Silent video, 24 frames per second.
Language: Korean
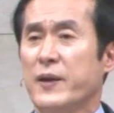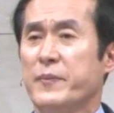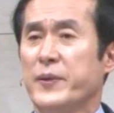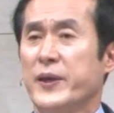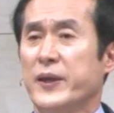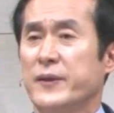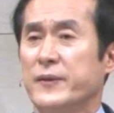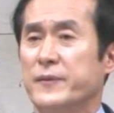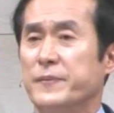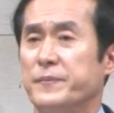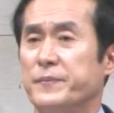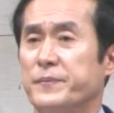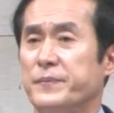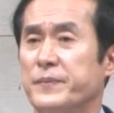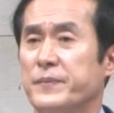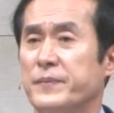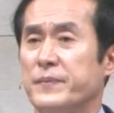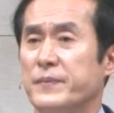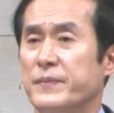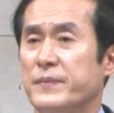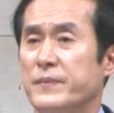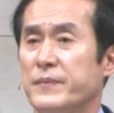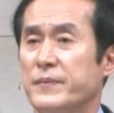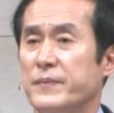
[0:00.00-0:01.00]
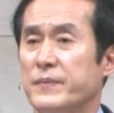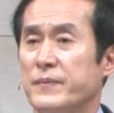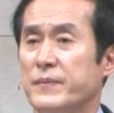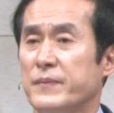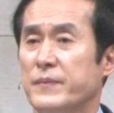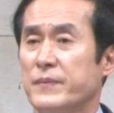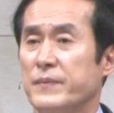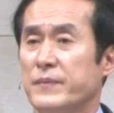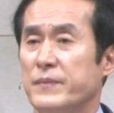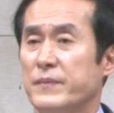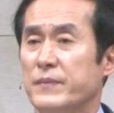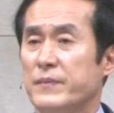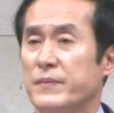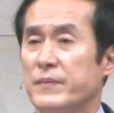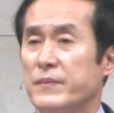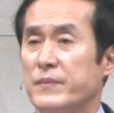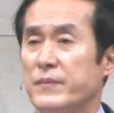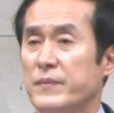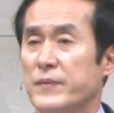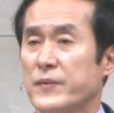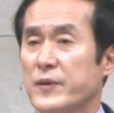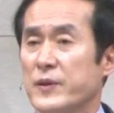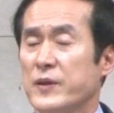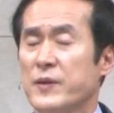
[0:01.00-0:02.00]
내면은
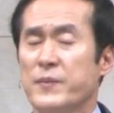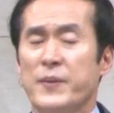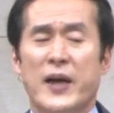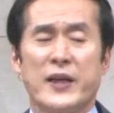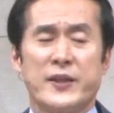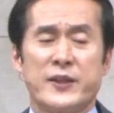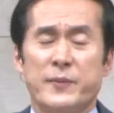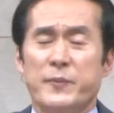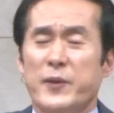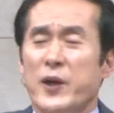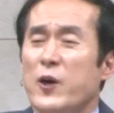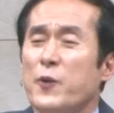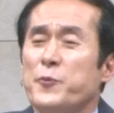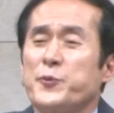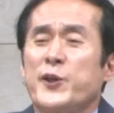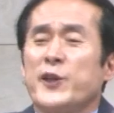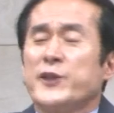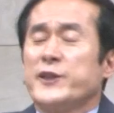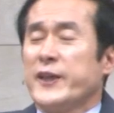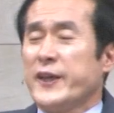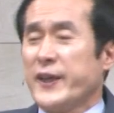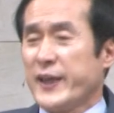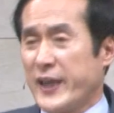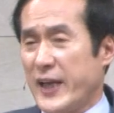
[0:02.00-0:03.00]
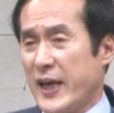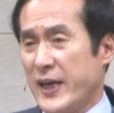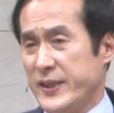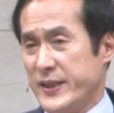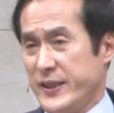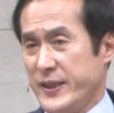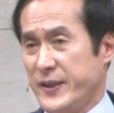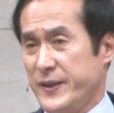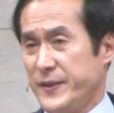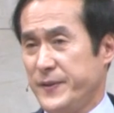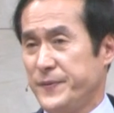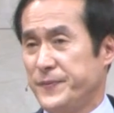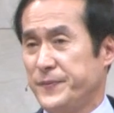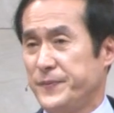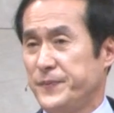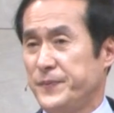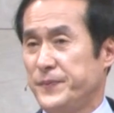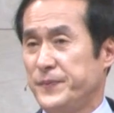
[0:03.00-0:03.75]
그 말씀이 없어지는 게 아니에요.